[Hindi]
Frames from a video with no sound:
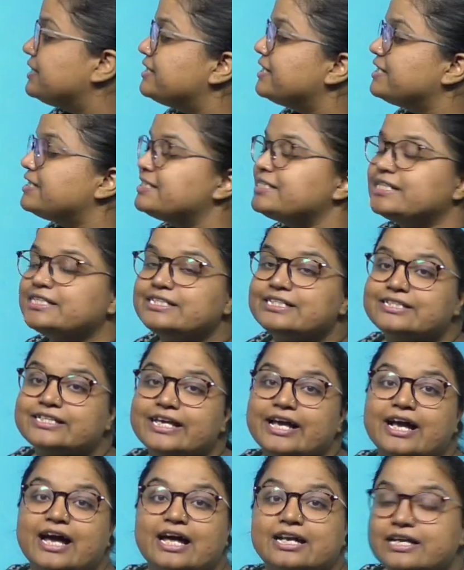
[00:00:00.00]
इस स्टेटस
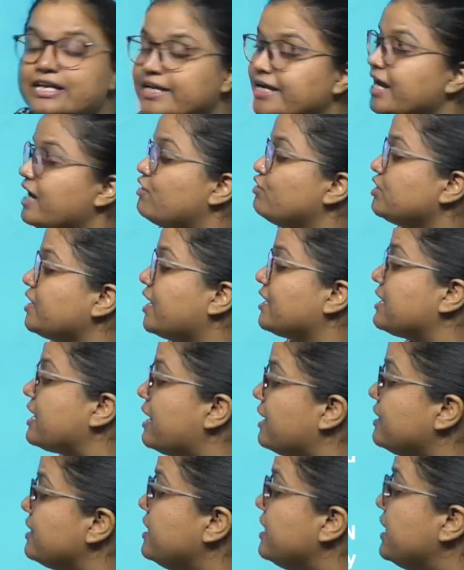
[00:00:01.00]
के कारण क्या होता
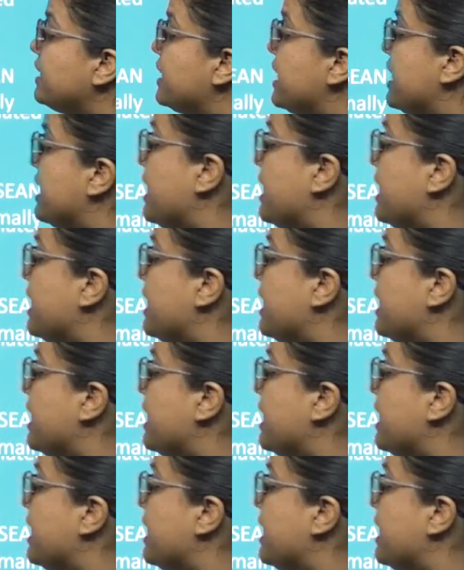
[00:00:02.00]
था कि